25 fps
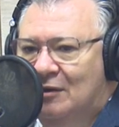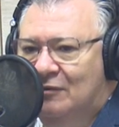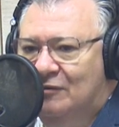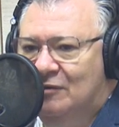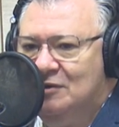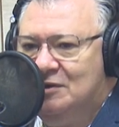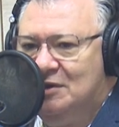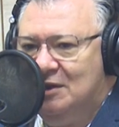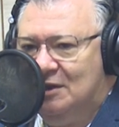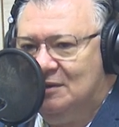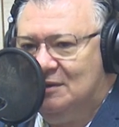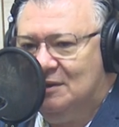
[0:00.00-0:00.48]

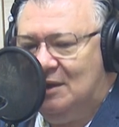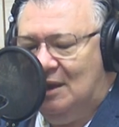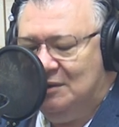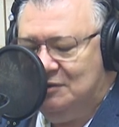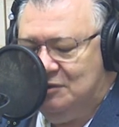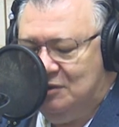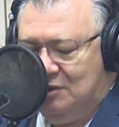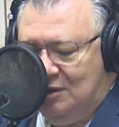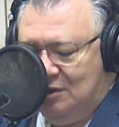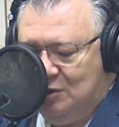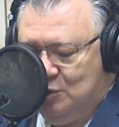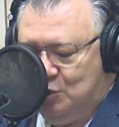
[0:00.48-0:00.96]
Você que está
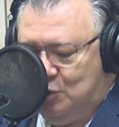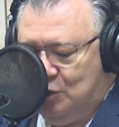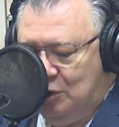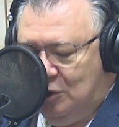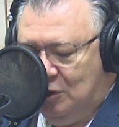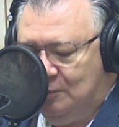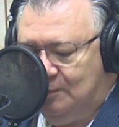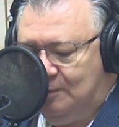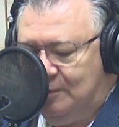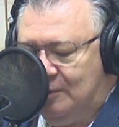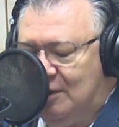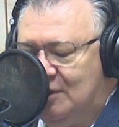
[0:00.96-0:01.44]

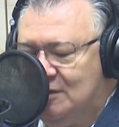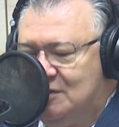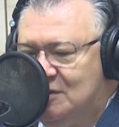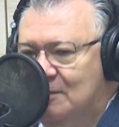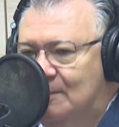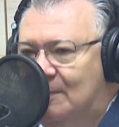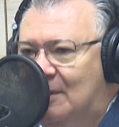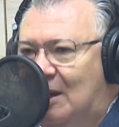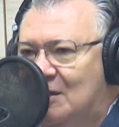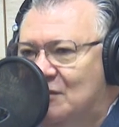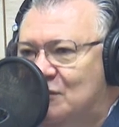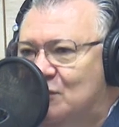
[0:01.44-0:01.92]
dirigindo por
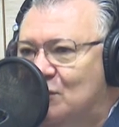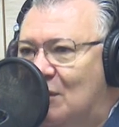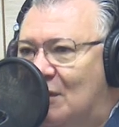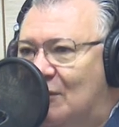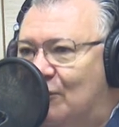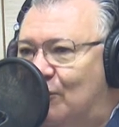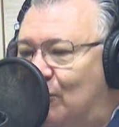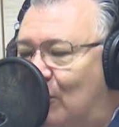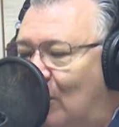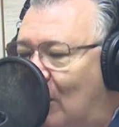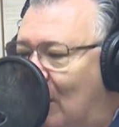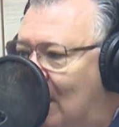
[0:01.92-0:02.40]
esse Brasil
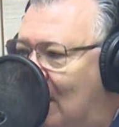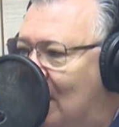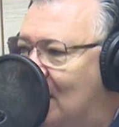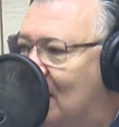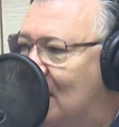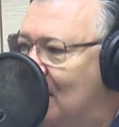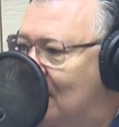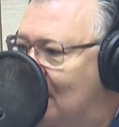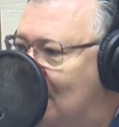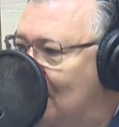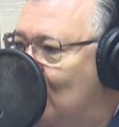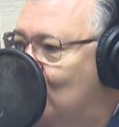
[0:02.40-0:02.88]
afora.
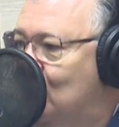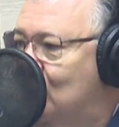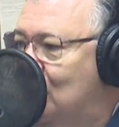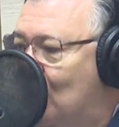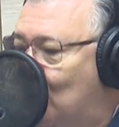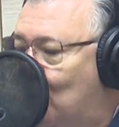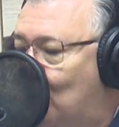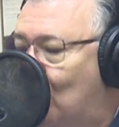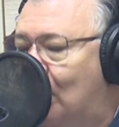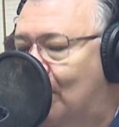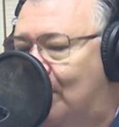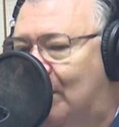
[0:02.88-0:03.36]
Que Deus te
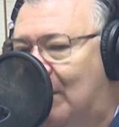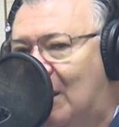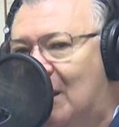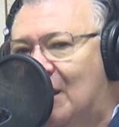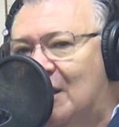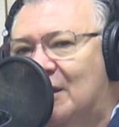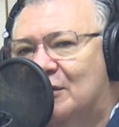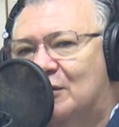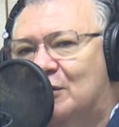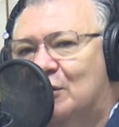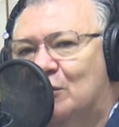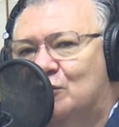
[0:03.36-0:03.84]

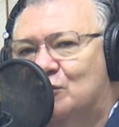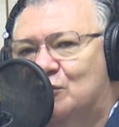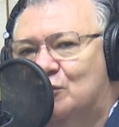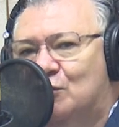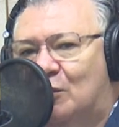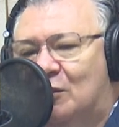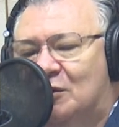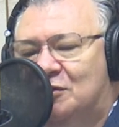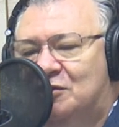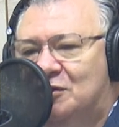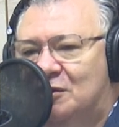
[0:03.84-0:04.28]
acompanhe. Que o Senhor